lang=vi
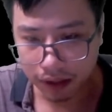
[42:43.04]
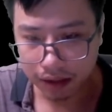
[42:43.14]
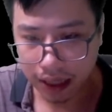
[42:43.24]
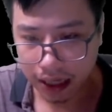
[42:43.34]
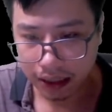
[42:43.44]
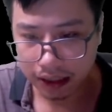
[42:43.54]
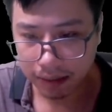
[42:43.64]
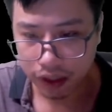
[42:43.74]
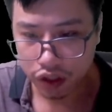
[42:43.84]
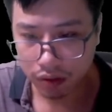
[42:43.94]
Chỉ có
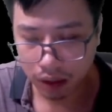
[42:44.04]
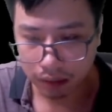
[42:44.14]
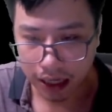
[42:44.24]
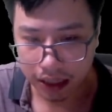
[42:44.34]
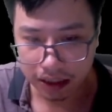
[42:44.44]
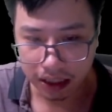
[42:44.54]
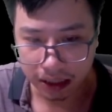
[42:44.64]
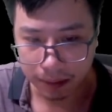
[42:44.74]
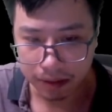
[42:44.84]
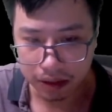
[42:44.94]
thanh niên tóc đen Huyền
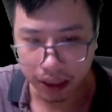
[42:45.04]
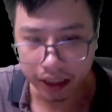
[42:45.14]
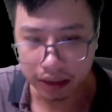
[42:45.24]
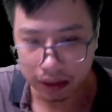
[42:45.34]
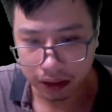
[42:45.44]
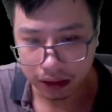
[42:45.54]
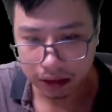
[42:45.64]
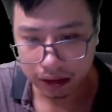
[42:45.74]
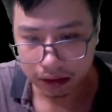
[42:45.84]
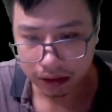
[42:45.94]
La Đại Thiên Tôn là khóe
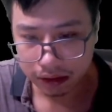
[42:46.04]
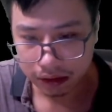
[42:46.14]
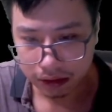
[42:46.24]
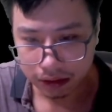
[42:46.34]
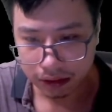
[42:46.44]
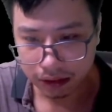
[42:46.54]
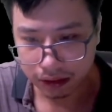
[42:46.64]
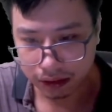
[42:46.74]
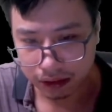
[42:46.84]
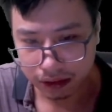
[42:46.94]
miệng lộ ra
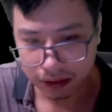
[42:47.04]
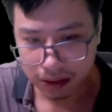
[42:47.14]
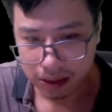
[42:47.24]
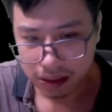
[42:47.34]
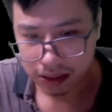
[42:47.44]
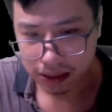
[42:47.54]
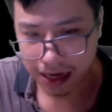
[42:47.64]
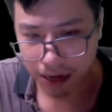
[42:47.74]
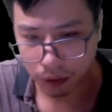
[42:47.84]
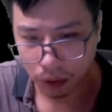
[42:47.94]
một nụ cười, hai mắt
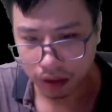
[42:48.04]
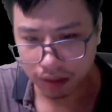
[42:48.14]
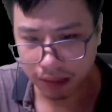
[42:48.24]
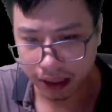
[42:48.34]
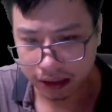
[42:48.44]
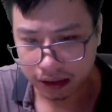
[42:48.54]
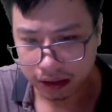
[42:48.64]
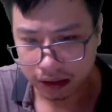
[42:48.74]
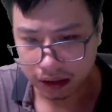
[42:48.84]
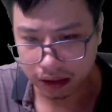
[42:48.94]
tỏa ra ánh sáng kỳ dị,
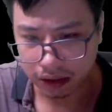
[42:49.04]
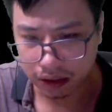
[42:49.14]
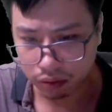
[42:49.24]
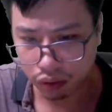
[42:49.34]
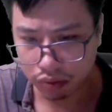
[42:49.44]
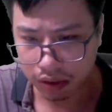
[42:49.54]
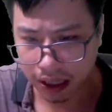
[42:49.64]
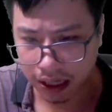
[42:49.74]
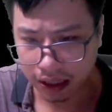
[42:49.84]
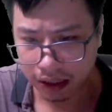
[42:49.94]
nhìn mi tâm
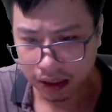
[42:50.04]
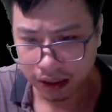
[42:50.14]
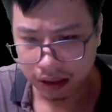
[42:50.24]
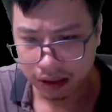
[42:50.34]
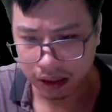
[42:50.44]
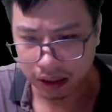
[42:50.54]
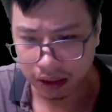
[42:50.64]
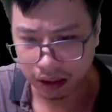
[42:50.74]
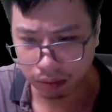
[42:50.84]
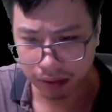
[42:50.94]
của pho tượng không nói
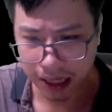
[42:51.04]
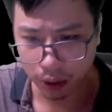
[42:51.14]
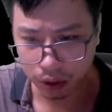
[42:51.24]
một lời.